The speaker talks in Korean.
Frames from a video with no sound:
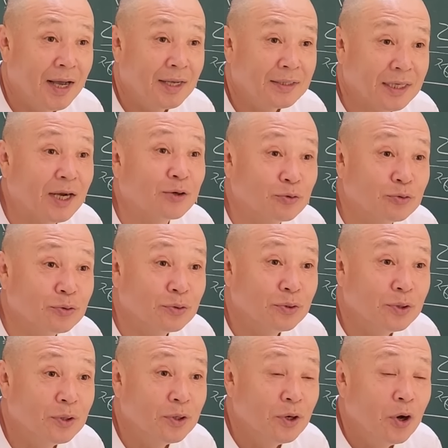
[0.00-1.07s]
자꾸.
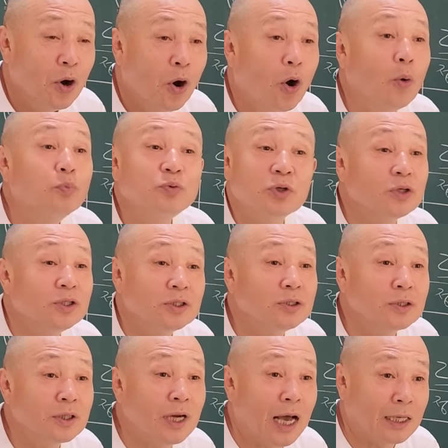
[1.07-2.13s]
없어지는
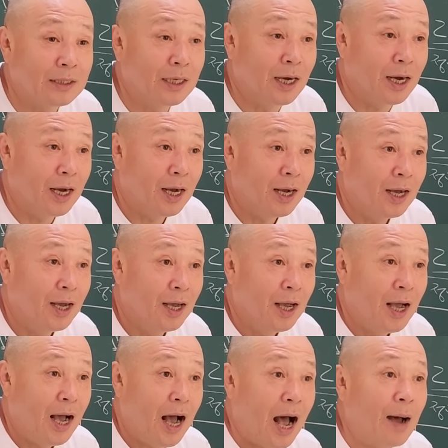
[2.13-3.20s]
건 아니야.
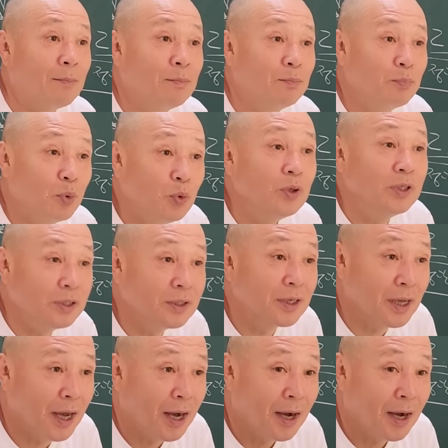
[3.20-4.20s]
안 보이는 거야.